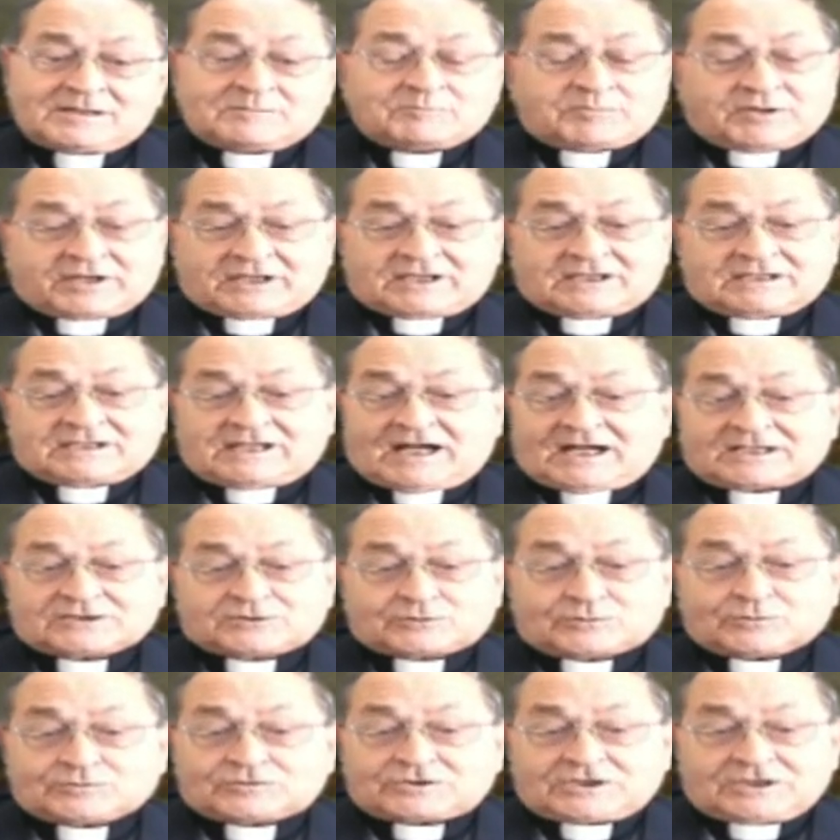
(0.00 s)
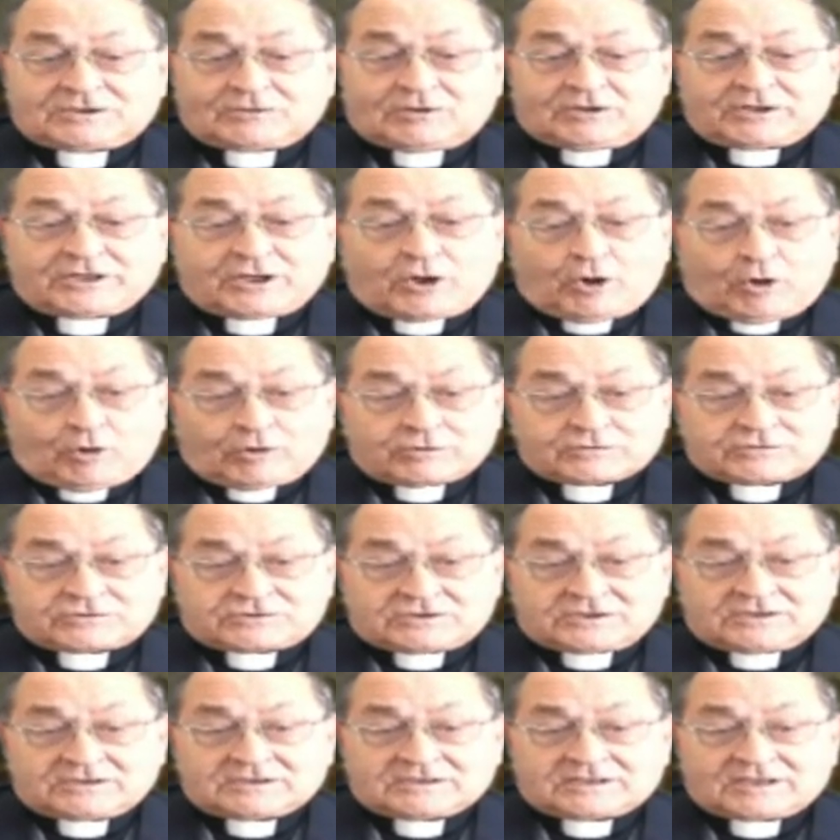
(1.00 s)
perché dà a tutti noi
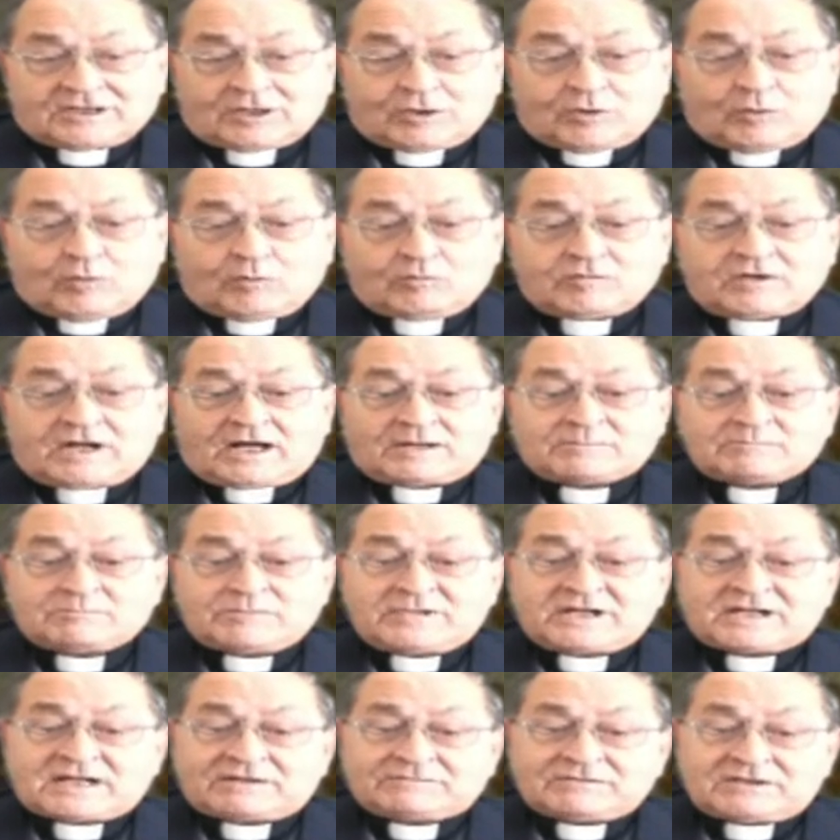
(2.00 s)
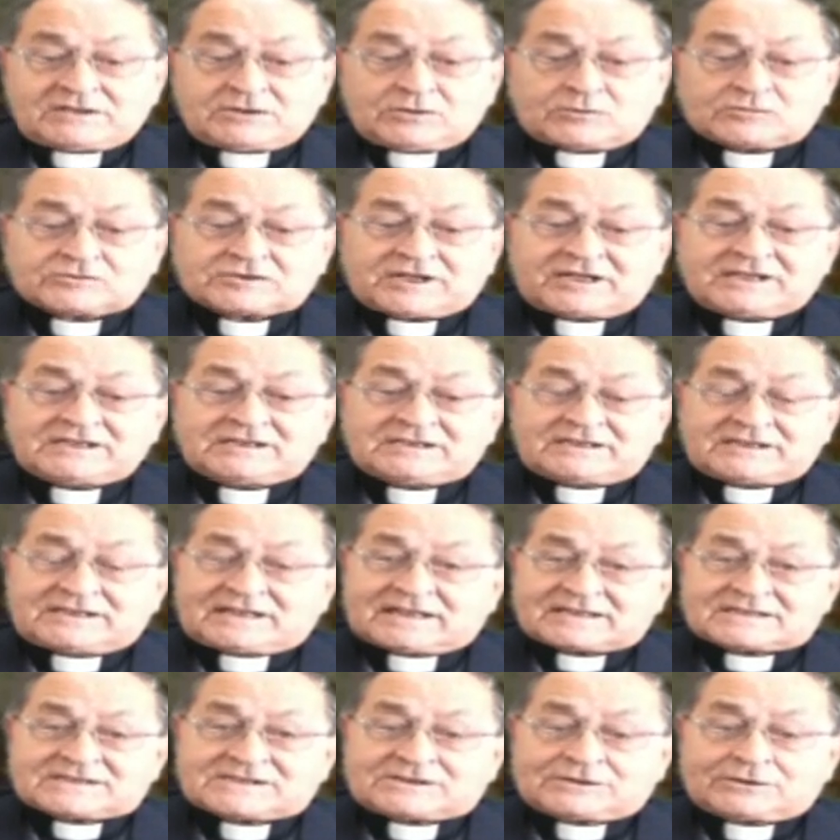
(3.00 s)
oggi una meravigliosa
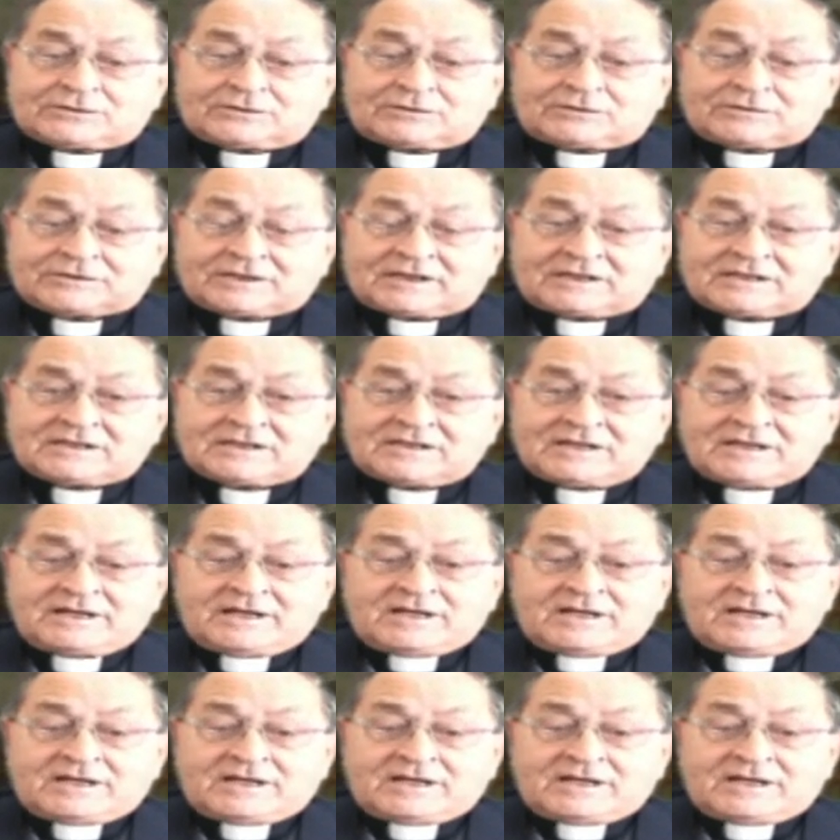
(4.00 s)
indicazione